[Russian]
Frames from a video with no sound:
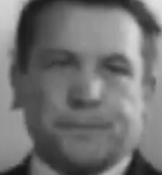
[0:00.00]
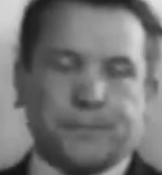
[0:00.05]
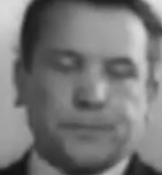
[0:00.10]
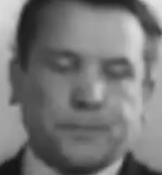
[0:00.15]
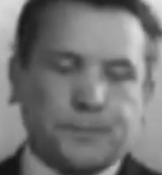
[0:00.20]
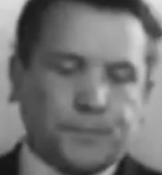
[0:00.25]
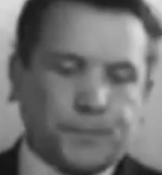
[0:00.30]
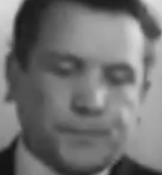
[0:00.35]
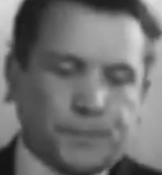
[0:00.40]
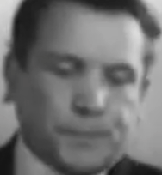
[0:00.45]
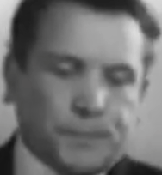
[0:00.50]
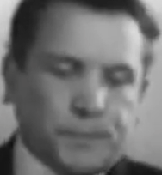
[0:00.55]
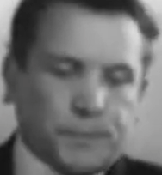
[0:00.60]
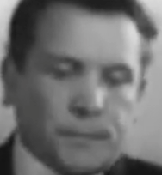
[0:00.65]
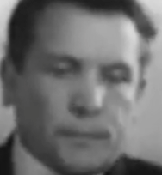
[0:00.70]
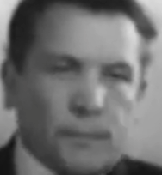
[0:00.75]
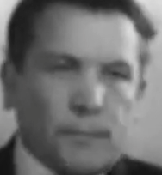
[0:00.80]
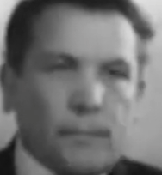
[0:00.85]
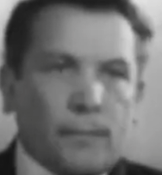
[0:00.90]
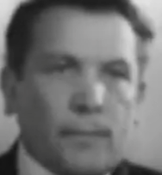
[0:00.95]
Иван
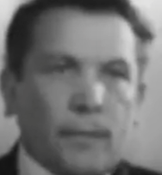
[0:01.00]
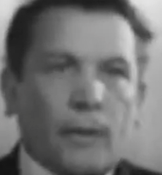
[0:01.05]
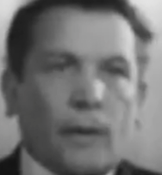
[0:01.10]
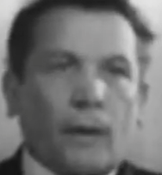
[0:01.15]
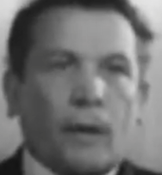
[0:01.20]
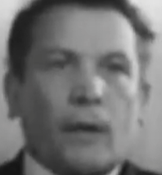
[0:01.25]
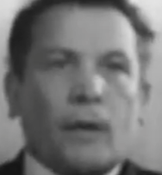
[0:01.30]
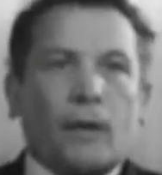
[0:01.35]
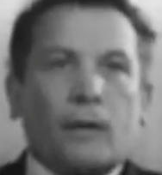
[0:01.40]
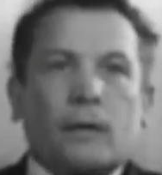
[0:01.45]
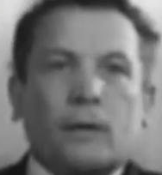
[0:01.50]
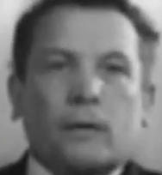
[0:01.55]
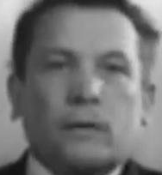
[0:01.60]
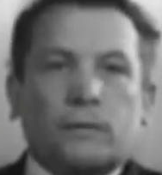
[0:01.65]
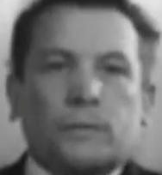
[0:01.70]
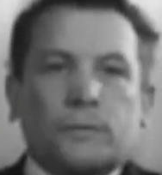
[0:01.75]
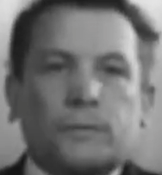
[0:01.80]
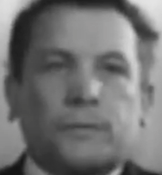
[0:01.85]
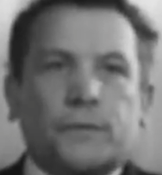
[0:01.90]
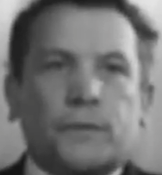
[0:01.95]
Андреевич Кретов.
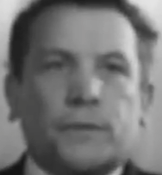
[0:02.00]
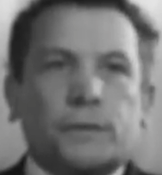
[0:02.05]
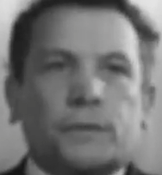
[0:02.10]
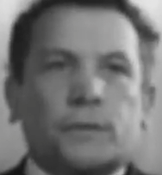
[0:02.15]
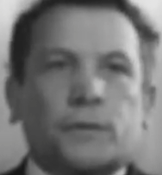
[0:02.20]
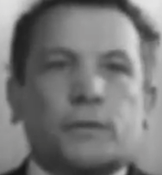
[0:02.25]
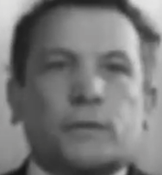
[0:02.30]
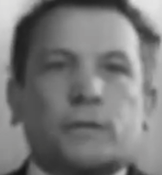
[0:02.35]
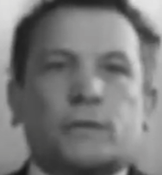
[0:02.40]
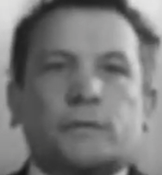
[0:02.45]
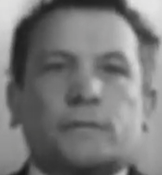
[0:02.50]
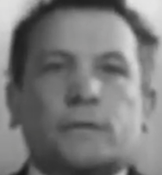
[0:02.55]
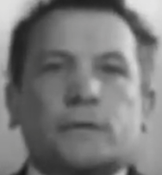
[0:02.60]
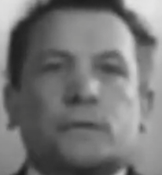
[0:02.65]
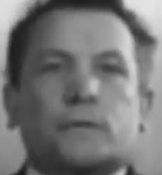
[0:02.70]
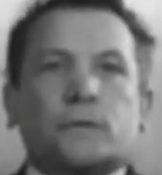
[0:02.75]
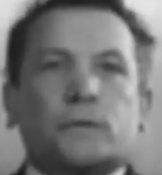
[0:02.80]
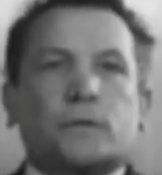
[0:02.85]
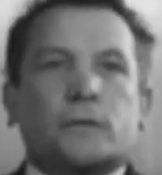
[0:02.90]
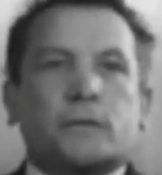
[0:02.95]
В
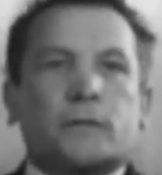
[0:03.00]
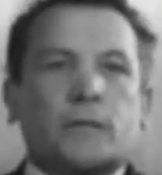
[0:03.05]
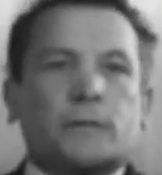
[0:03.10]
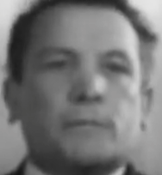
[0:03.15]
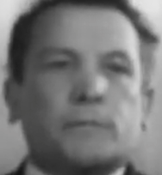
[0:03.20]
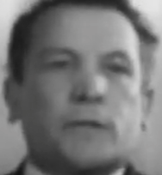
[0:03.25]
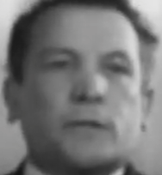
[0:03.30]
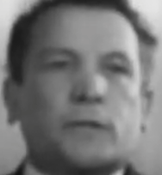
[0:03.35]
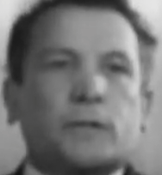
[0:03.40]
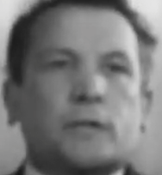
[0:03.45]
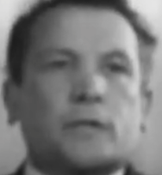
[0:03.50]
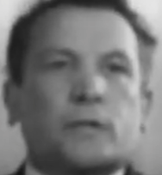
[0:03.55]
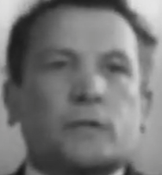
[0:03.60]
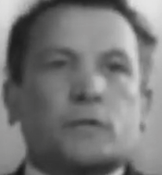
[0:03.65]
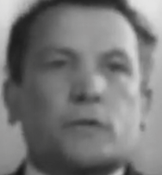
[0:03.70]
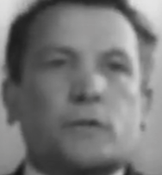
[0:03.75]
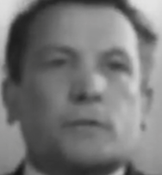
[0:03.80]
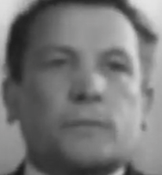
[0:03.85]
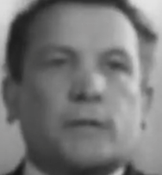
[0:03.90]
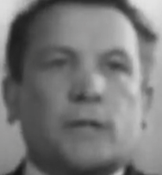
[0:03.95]

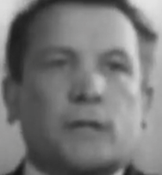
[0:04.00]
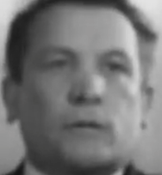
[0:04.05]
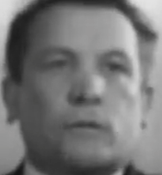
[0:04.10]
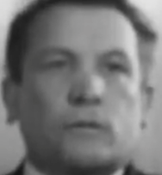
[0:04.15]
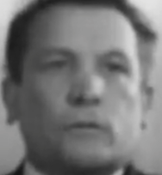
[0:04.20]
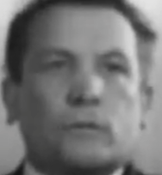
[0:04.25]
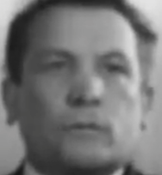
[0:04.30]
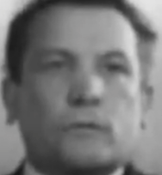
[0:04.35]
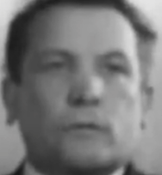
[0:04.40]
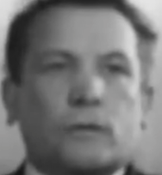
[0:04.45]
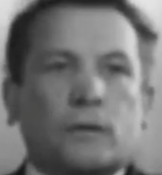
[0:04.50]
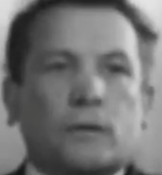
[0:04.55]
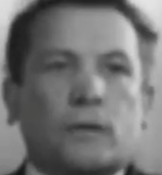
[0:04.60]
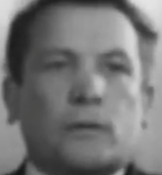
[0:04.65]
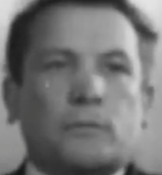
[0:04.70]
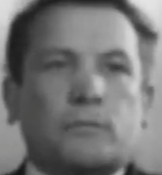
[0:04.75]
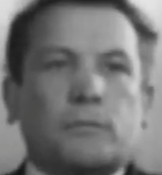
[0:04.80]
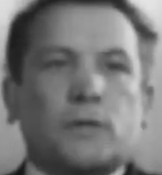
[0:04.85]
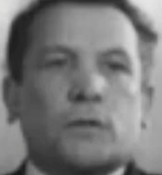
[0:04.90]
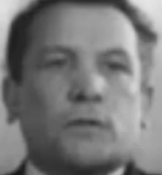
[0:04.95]
1976 году
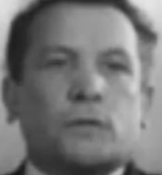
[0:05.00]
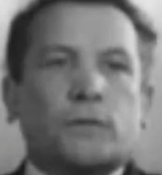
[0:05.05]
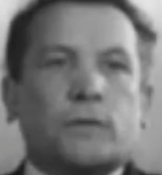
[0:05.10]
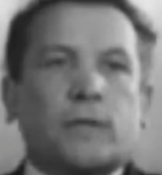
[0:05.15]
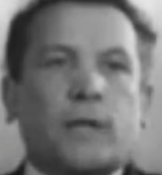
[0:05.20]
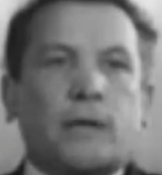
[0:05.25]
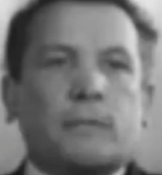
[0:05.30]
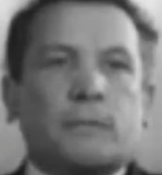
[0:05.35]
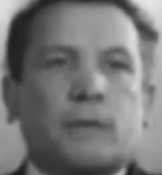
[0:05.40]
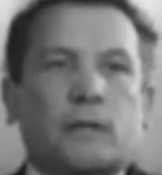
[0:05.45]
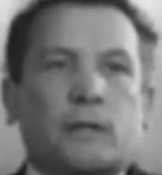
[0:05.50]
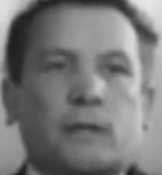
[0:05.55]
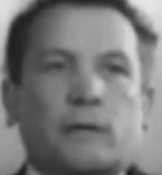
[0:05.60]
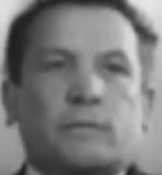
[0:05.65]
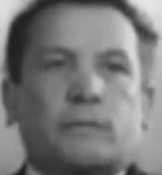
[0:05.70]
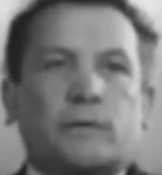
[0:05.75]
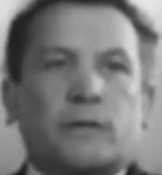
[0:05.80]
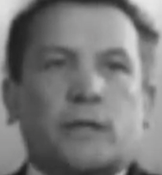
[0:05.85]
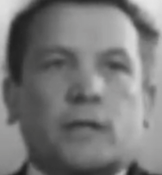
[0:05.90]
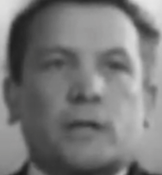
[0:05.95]
между нами и
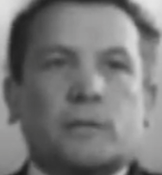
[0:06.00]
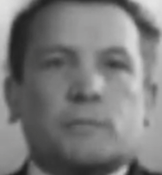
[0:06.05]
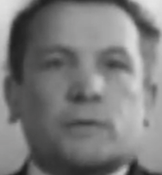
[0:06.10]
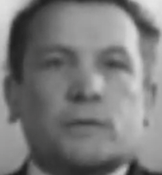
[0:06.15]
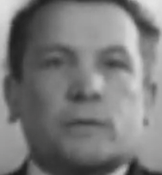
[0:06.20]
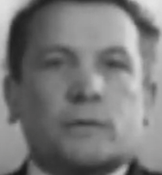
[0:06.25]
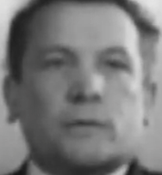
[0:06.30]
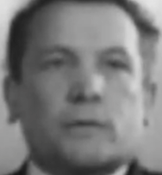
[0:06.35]
в НИИМС